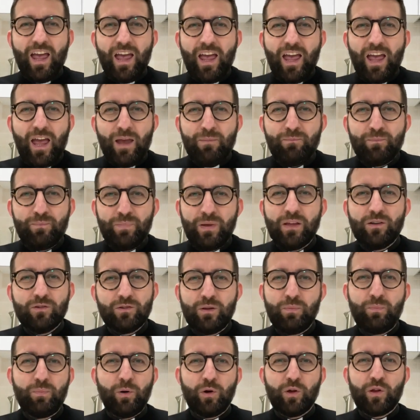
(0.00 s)
È pieno di
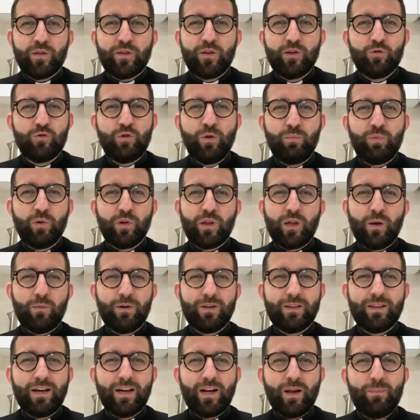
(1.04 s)
posti in cui possiamo
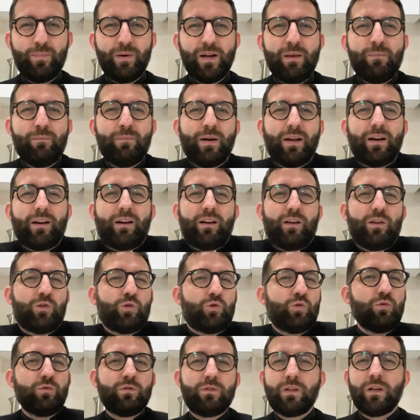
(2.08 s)
andare per imparare
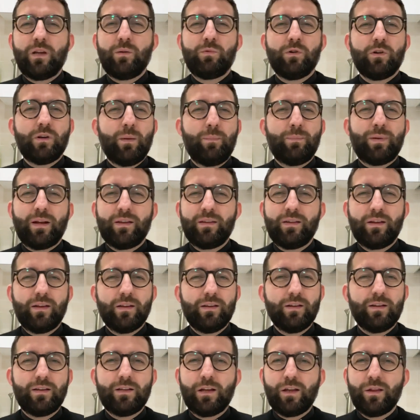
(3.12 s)
tutte le buone pratiche
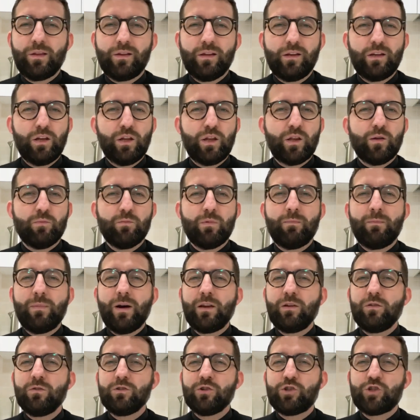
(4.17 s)
del cristianesimo, ma
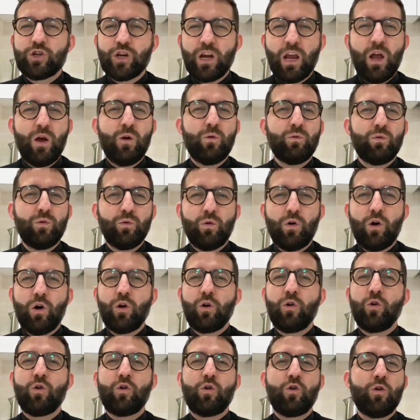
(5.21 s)
non c'è un
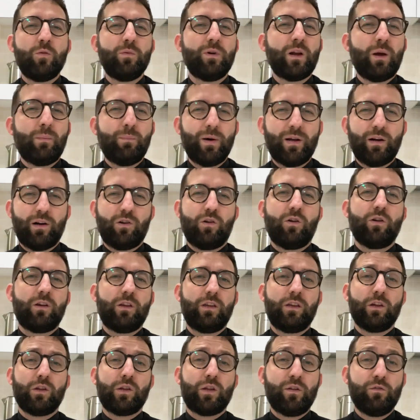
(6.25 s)
luogo come la
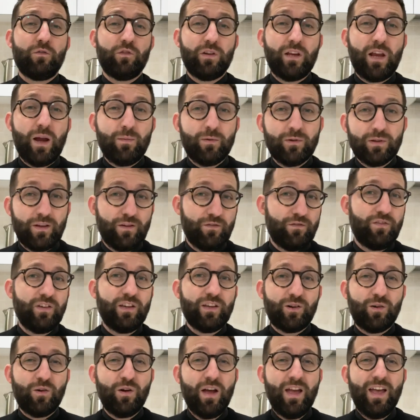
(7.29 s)
parrocchia se vogliamo
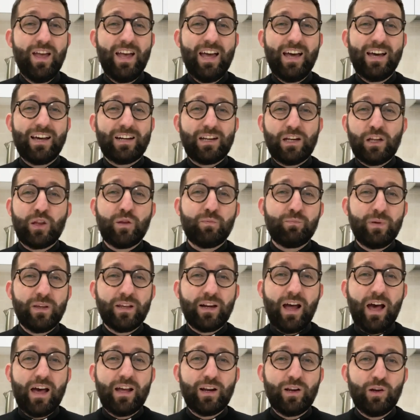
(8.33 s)
davvero
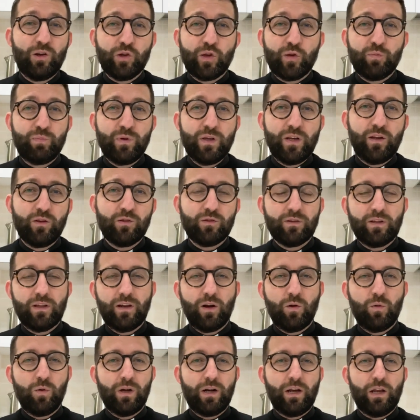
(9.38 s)
respirare lo spirito della
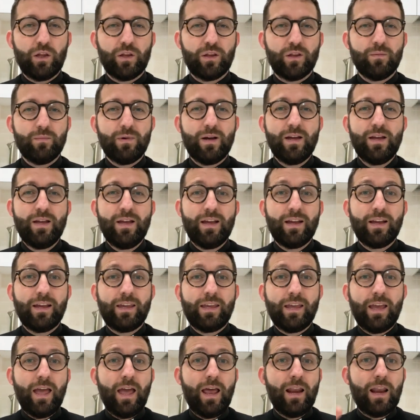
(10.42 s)
Quaresima,
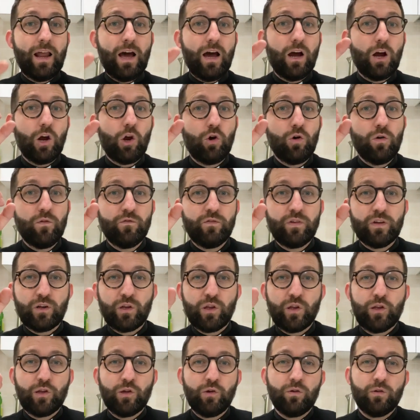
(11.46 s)
che è la
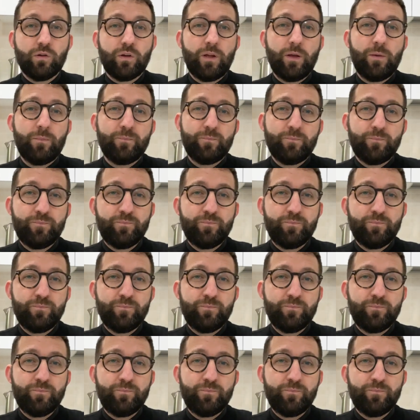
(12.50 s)
conversione.